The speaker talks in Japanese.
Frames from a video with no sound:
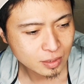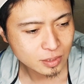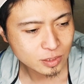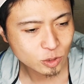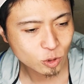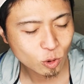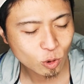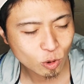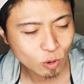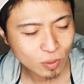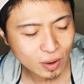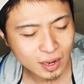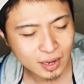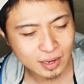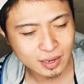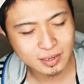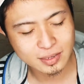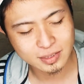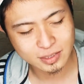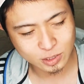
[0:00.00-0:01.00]
そこ
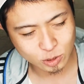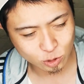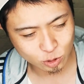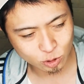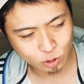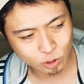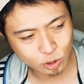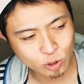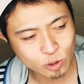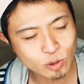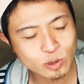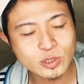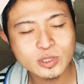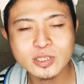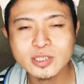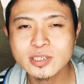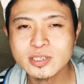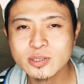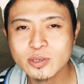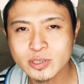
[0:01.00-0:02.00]
はその共
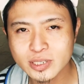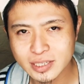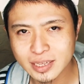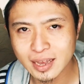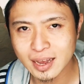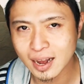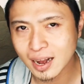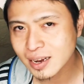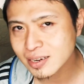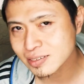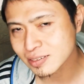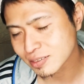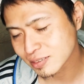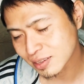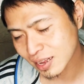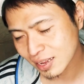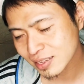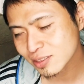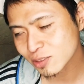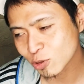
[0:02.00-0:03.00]
通としてある
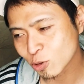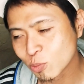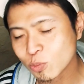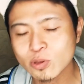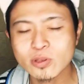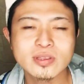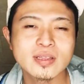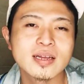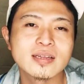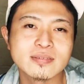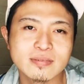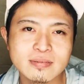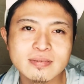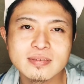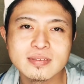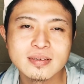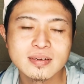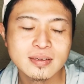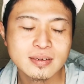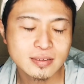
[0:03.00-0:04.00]
なと思ったの、
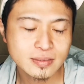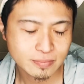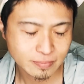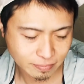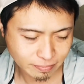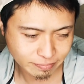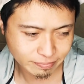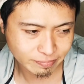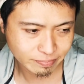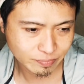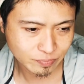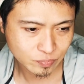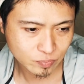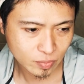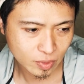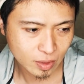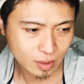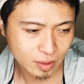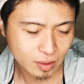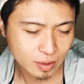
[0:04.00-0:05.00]
うん、
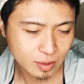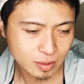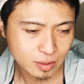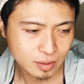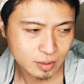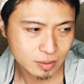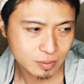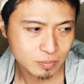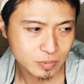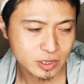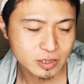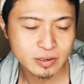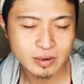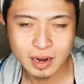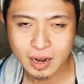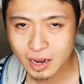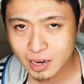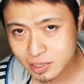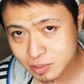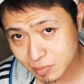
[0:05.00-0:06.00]
三
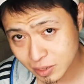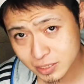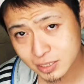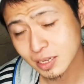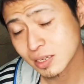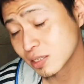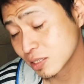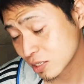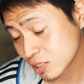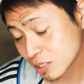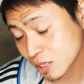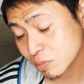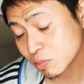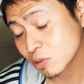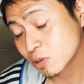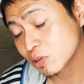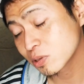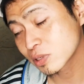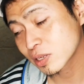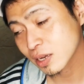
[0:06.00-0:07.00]
浦春馬さんにして
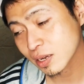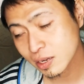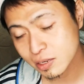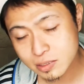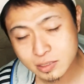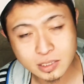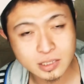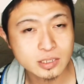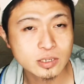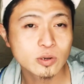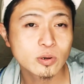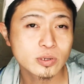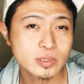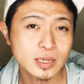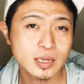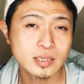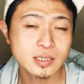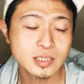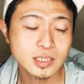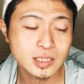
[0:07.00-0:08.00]
も竹内結子
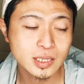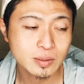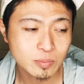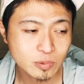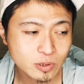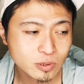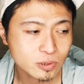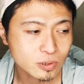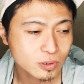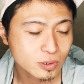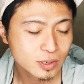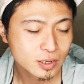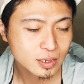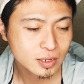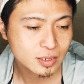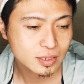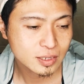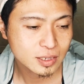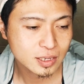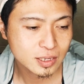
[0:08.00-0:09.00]
さんにしても
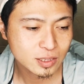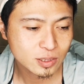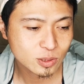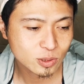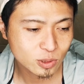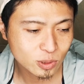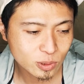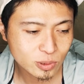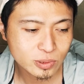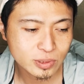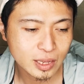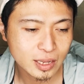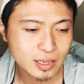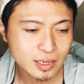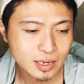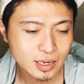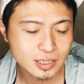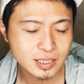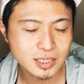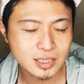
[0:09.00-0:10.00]
きっと何
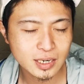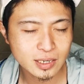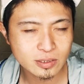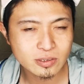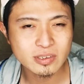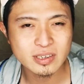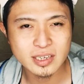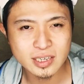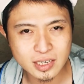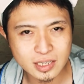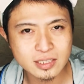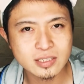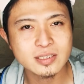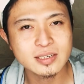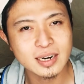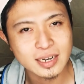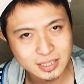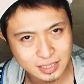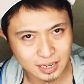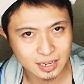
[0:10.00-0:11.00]
かしらの生きづ
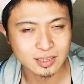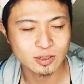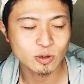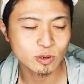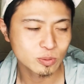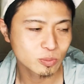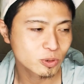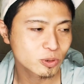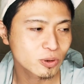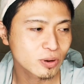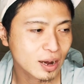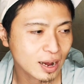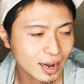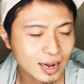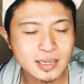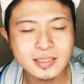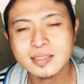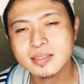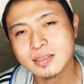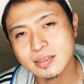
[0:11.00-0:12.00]
らさというものが
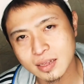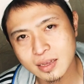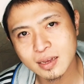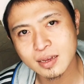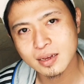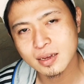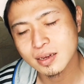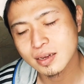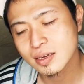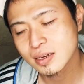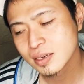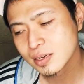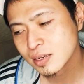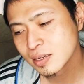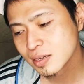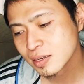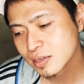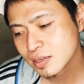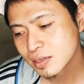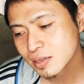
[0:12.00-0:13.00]
あって、
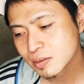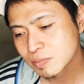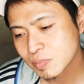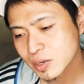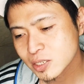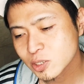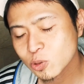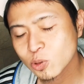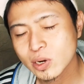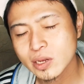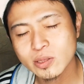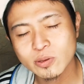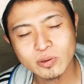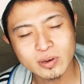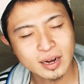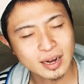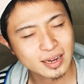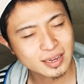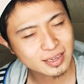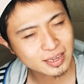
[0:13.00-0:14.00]
まあ、それの
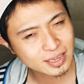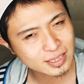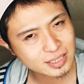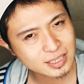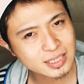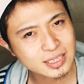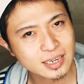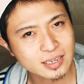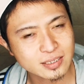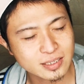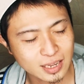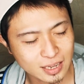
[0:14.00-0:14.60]
解決策